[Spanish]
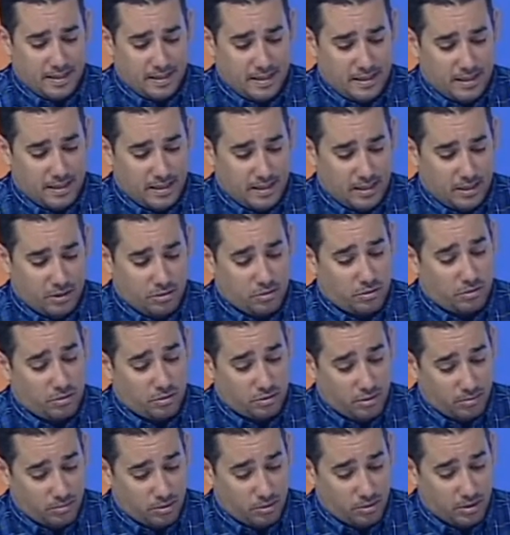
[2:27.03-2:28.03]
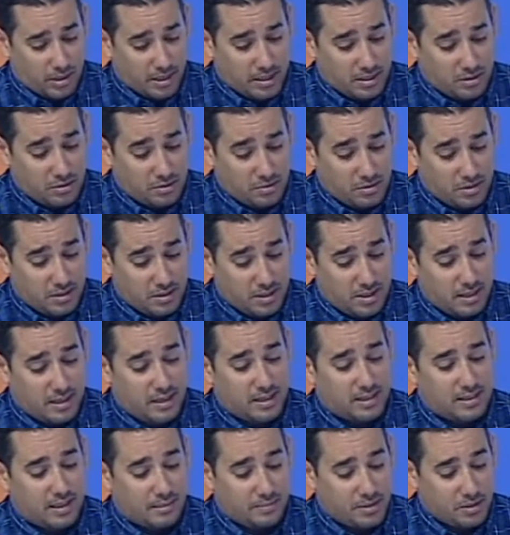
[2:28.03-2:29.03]
y nosotros como organización
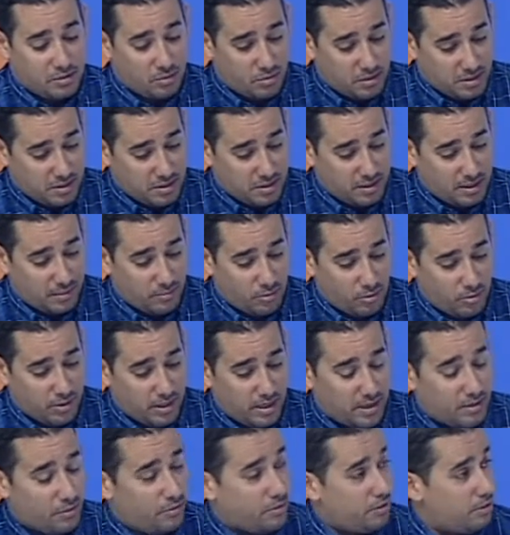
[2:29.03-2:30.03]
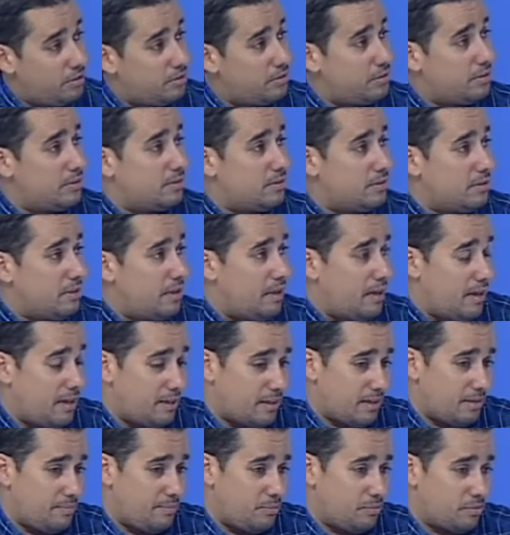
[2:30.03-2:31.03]
sindical también solicitamos una reunión en la
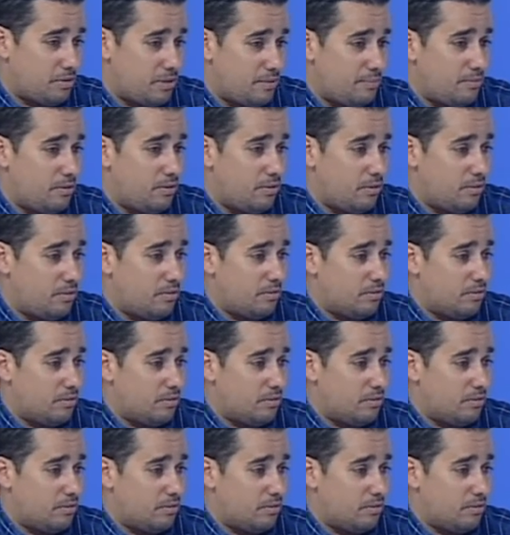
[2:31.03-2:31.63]
que pusimos